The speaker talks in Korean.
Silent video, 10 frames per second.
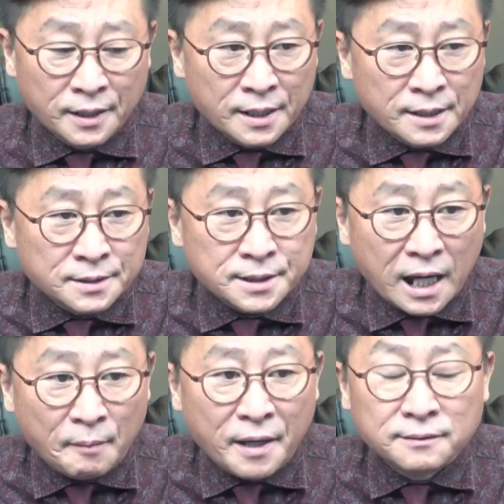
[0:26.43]

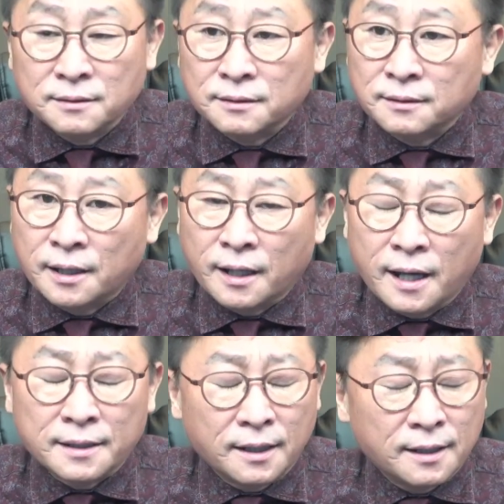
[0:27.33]
4만 개가
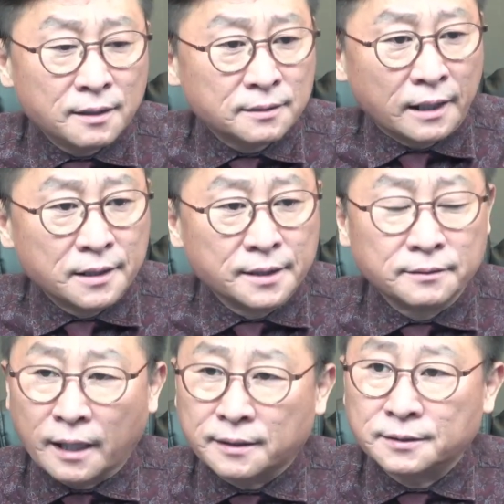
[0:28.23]
달린
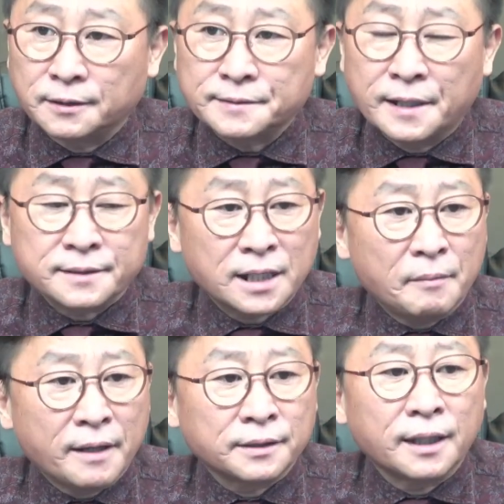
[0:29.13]
댓글
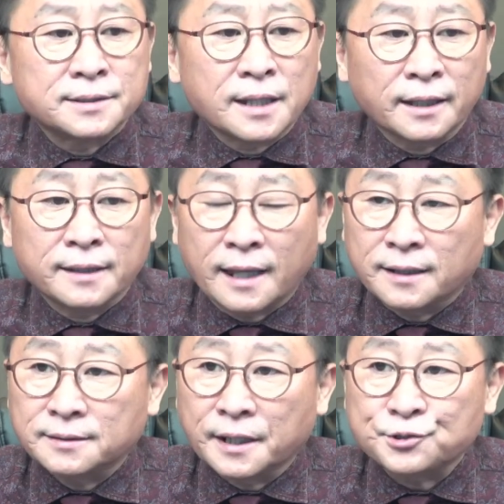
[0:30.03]
4만 개 이상의
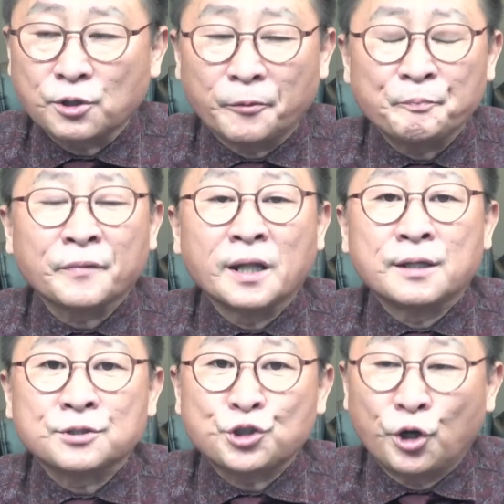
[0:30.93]
댓글에서
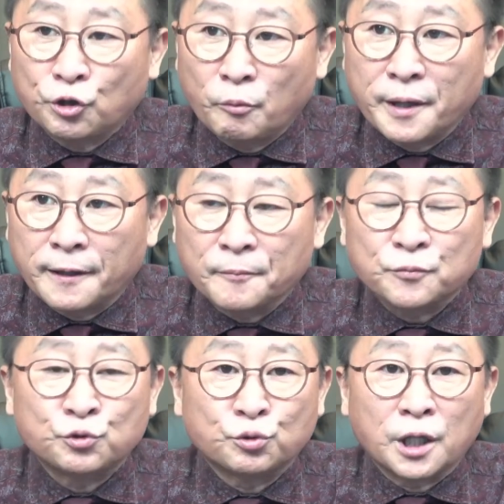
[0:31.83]
철험의
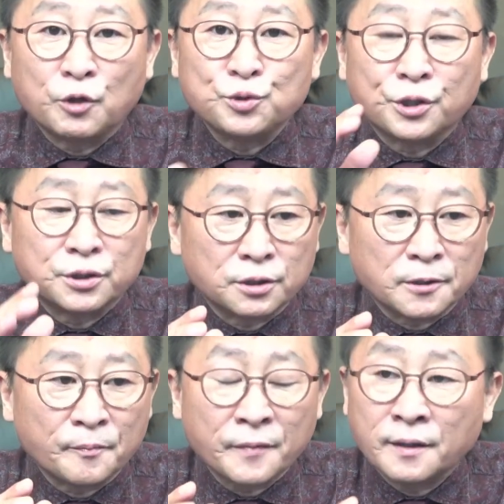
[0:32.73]
국회의원들
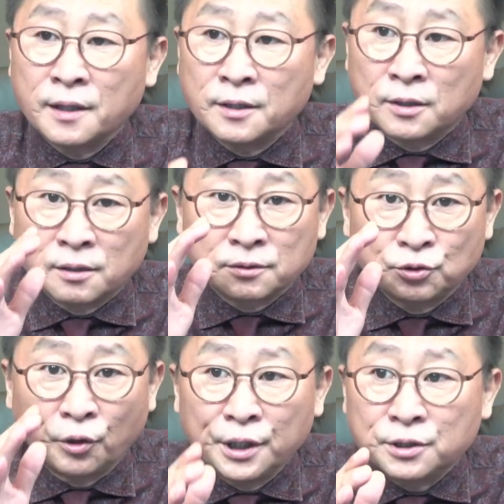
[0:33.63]

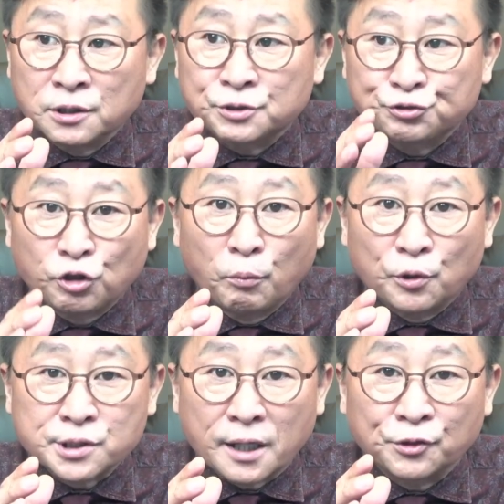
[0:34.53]
너희들 두고
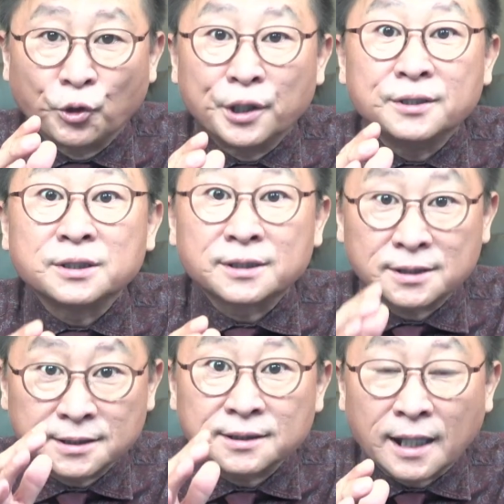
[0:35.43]
보자 너희는
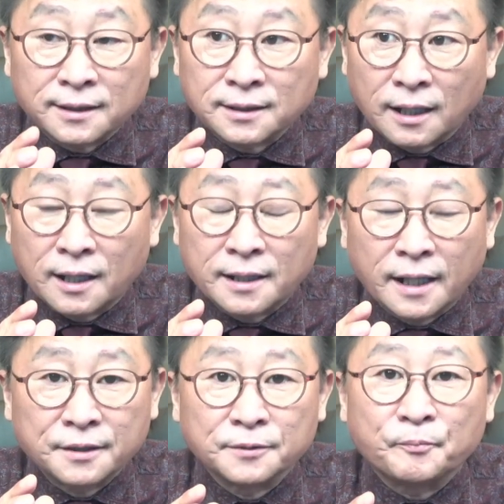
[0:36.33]

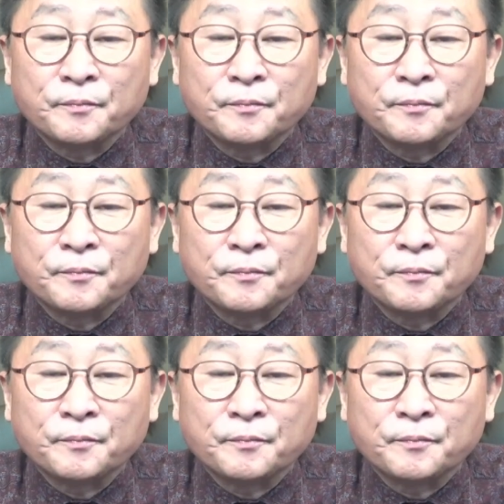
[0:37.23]
끝났다라는